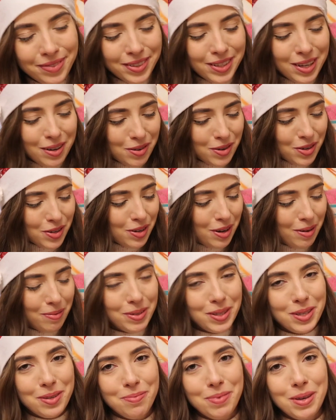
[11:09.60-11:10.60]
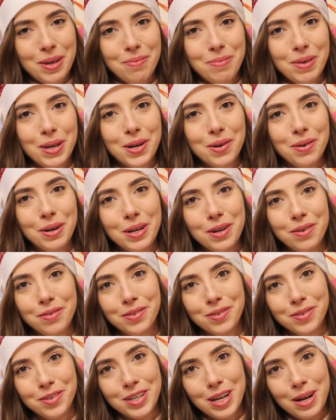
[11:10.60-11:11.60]
Założyłam sobie
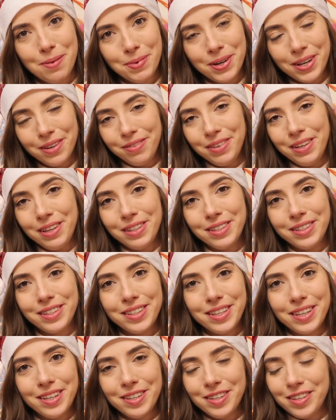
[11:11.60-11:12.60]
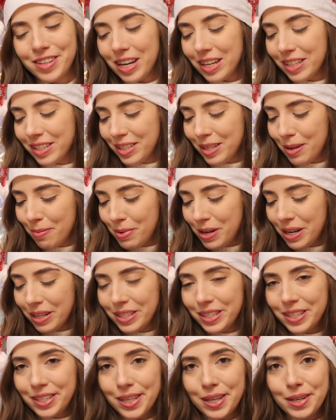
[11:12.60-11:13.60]
mikołajową czapkę, więc e, czas
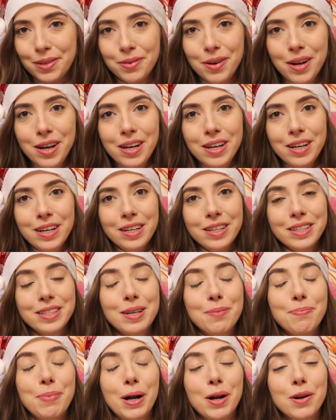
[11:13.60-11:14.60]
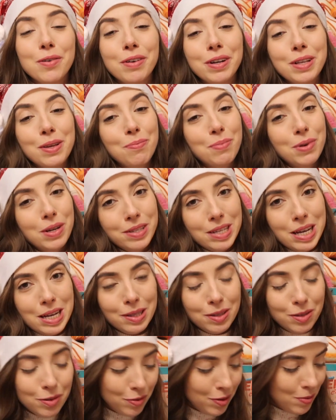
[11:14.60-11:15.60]
zabrać się za pakowanie
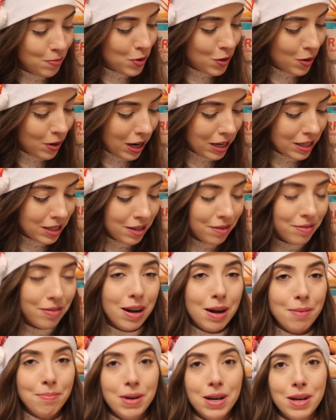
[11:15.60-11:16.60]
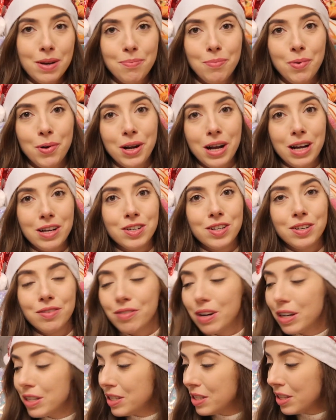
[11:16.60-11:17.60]
prezentów i przy okazji Wam e, pokażę
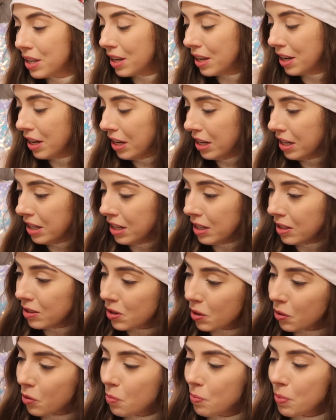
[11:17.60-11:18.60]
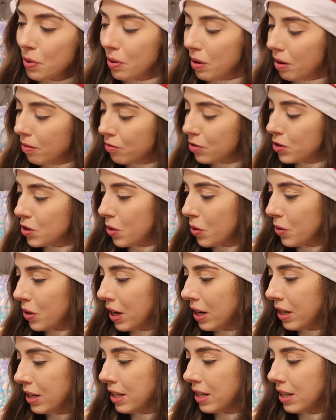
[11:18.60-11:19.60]
właśnie co kupiłam
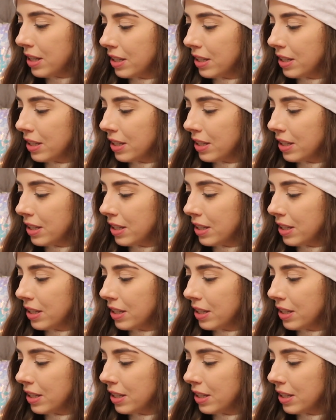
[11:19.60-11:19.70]
wczoraj.